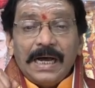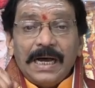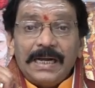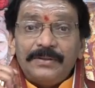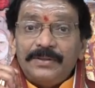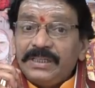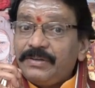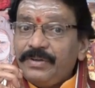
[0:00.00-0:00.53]

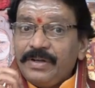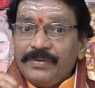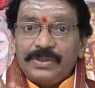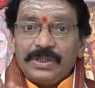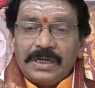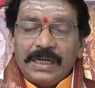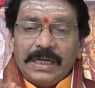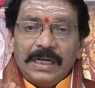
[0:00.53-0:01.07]
ఆర్థిక
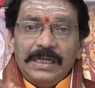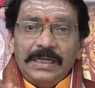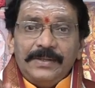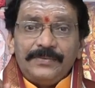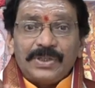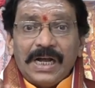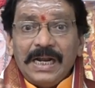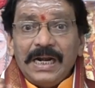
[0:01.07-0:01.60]
వ్యవస్థ కూడా
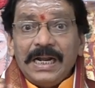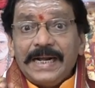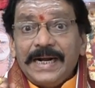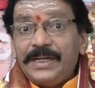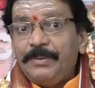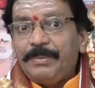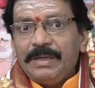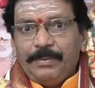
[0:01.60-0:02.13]
చాలా
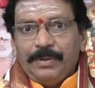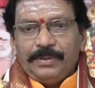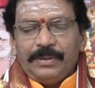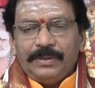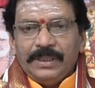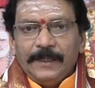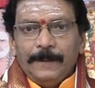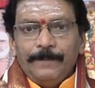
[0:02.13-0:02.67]

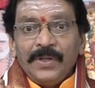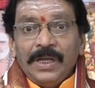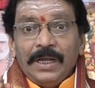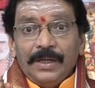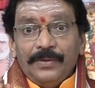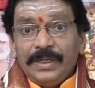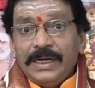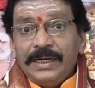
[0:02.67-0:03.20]
గట్టిపడిపోతోంది
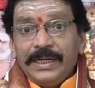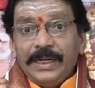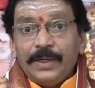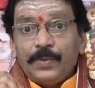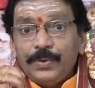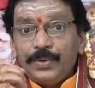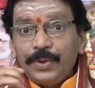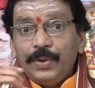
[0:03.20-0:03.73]
ఎందుకంటే
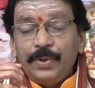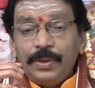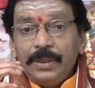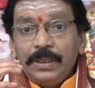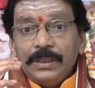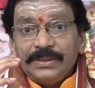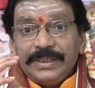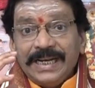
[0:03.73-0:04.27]
కుజుడు
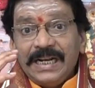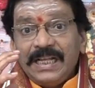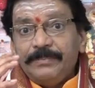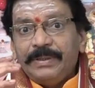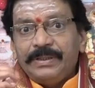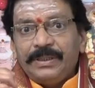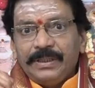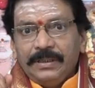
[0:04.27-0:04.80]

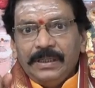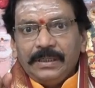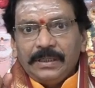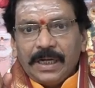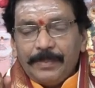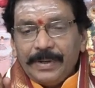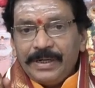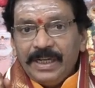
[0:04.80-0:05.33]
సేనాధిపతి
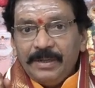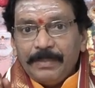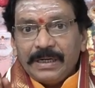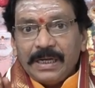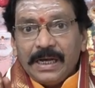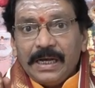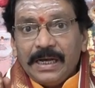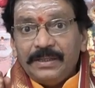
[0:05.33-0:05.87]
కాబట్టి మన
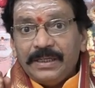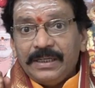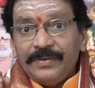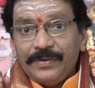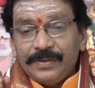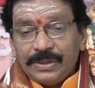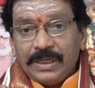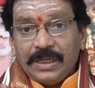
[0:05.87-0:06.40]
ఆర్థిక
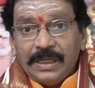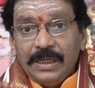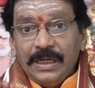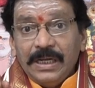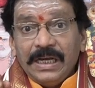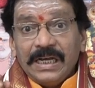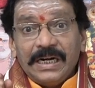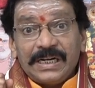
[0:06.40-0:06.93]
వ్యవస్థ
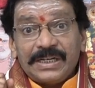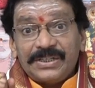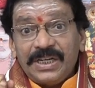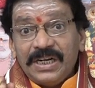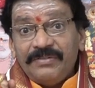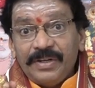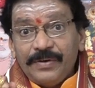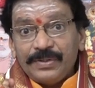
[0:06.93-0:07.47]

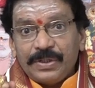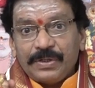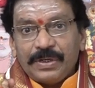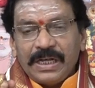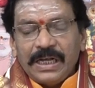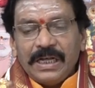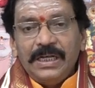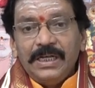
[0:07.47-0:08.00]
రక్షణ వ్యవస్థ
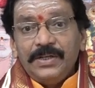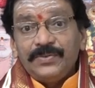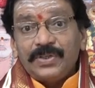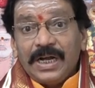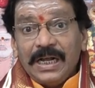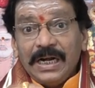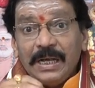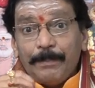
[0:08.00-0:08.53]
కూడా
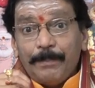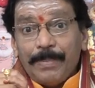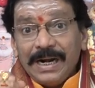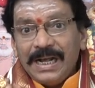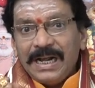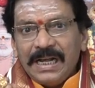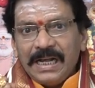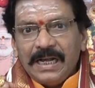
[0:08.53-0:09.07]
చాలా
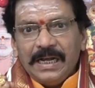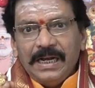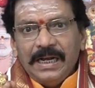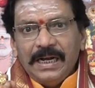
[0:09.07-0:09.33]
బలంగా